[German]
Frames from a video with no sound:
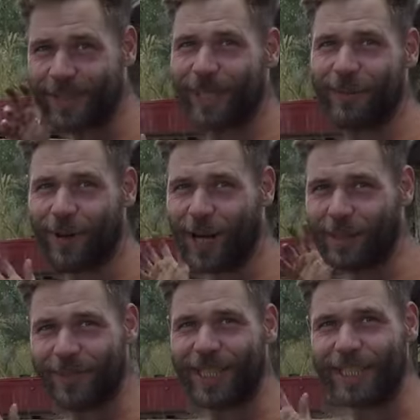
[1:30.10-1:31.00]
denke vor
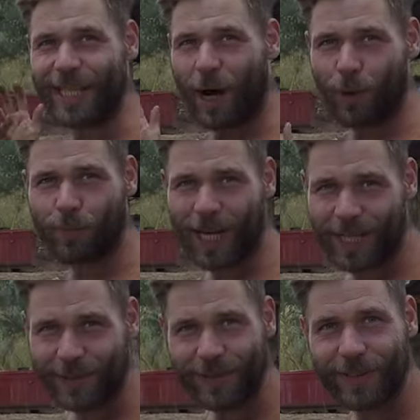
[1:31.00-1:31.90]
allem die, die auch
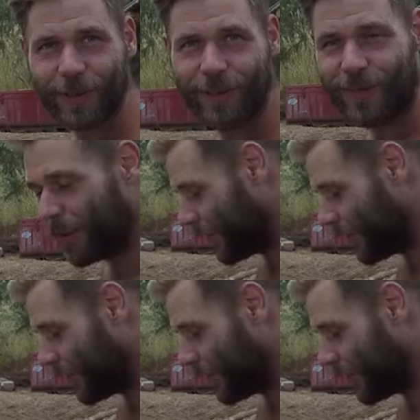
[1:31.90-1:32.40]
planen, sich irgendwann mal